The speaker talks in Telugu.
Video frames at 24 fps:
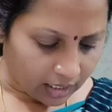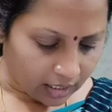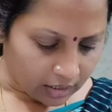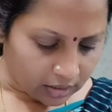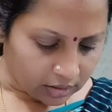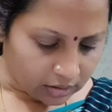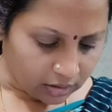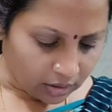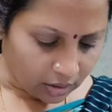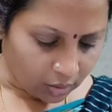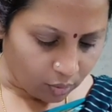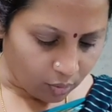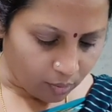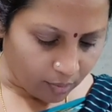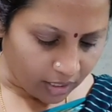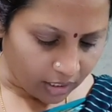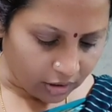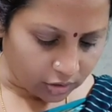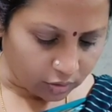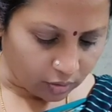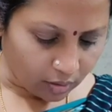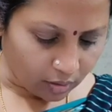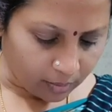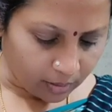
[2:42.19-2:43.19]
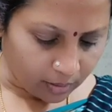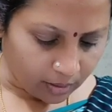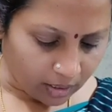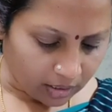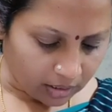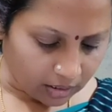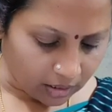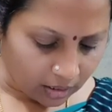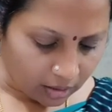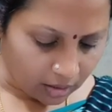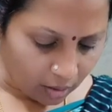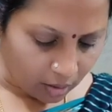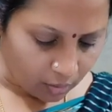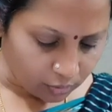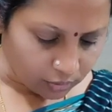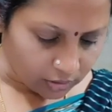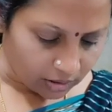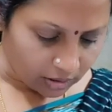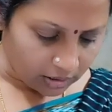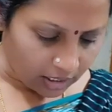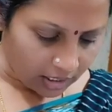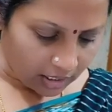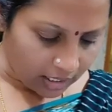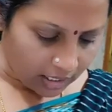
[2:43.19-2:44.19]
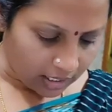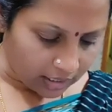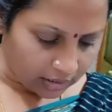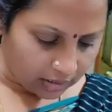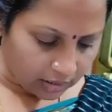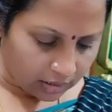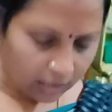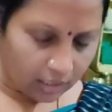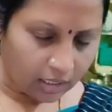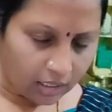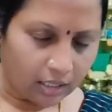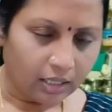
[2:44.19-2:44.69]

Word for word: శ్రీ కుమారస్వామి గారికి కౌసల్య గారికి